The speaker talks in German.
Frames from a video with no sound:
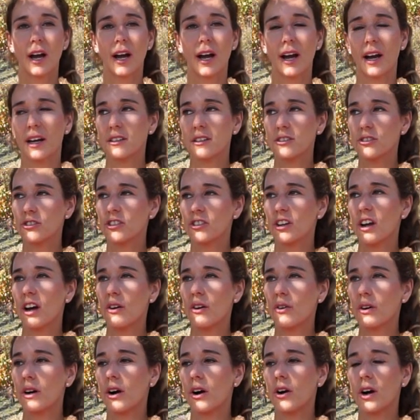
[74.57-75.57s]

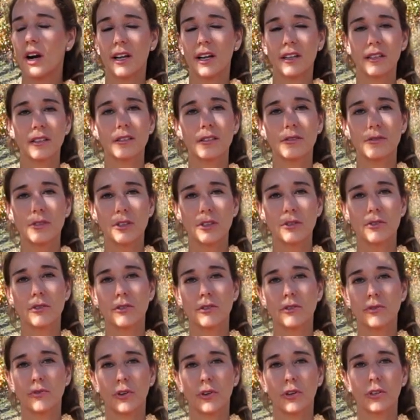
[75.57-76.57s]
anschaue, auch andere
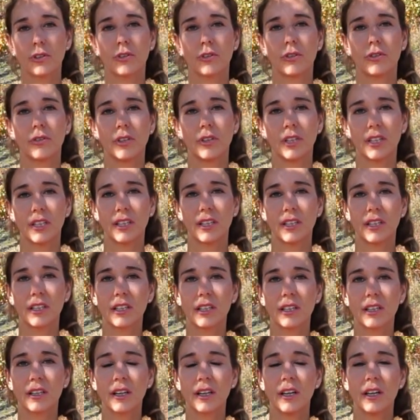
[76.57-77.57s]
Videos von
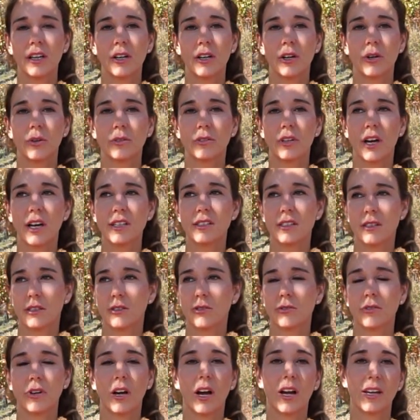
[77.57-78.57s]
Kollegen und da ist es
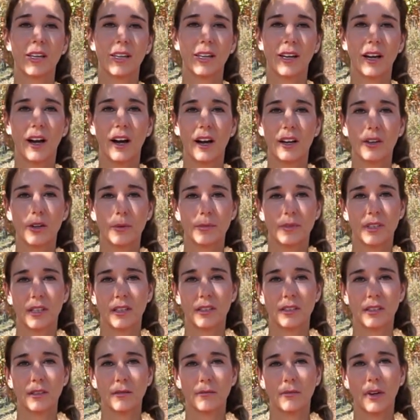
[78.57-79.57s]
sogar egal, ob es
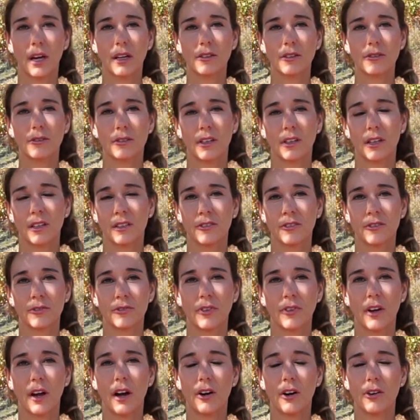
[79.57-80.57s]
jetzt ein Mann oder eine
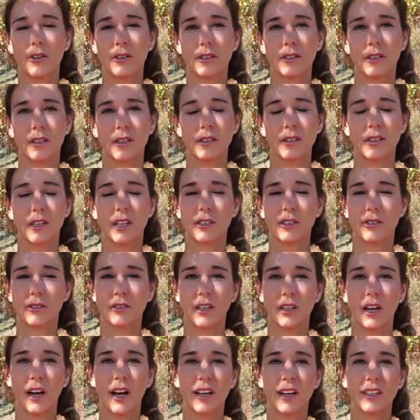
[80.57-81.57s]
Frau ist, also
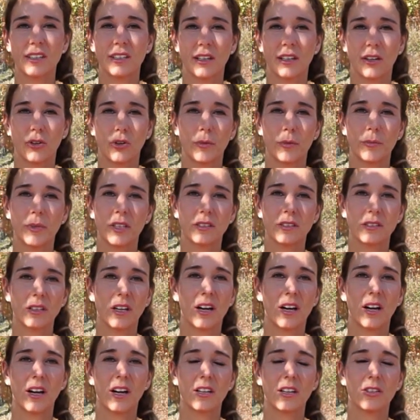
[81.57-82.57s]
die Art der
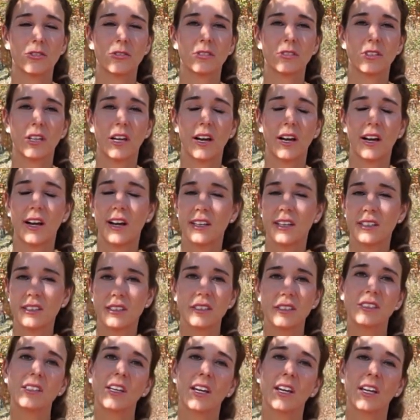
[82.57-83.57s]
Kommentare und der
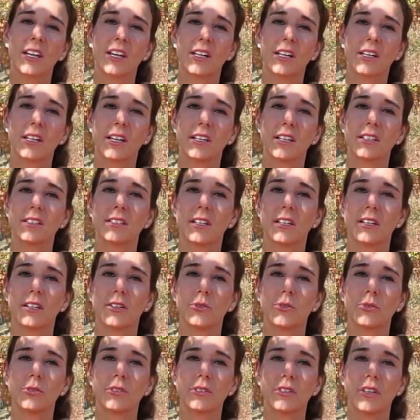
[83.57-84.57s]
Hass, der regelrecht
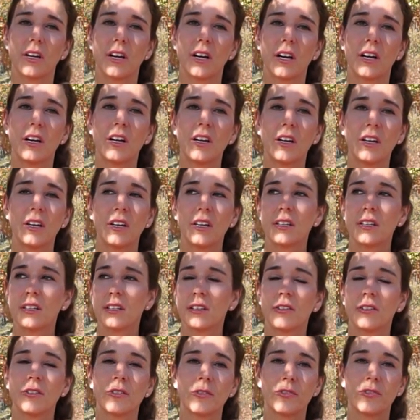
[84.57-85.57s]
darunter
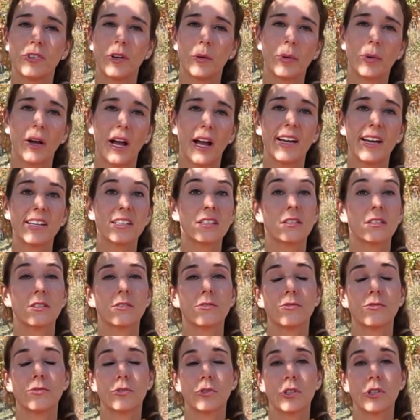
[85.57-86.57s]
verbreitet
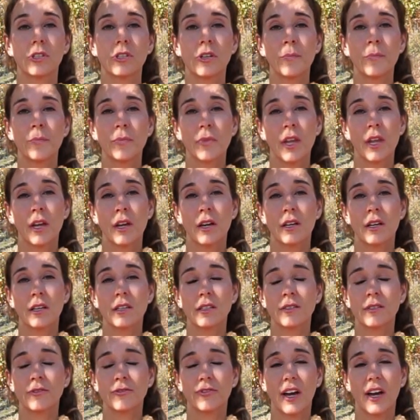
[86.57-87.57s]
wird,
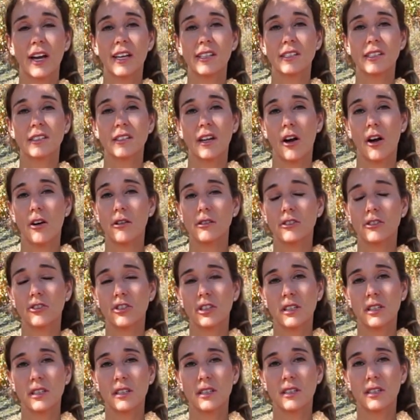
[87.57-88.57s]
ist fast
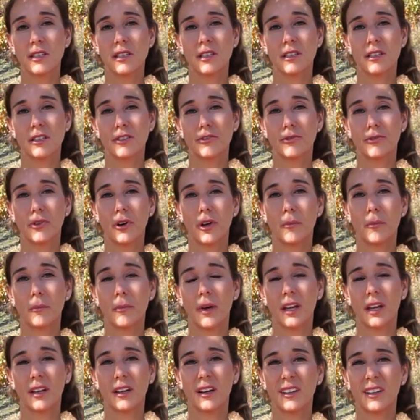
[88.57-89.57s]
ausschließlich von
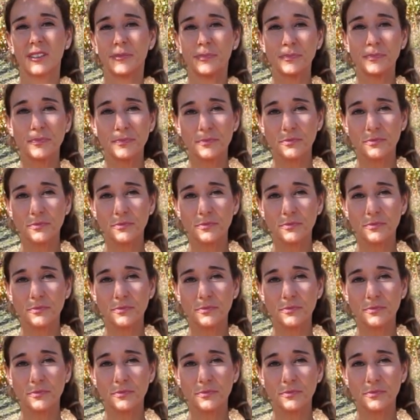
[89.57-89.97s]
Männern.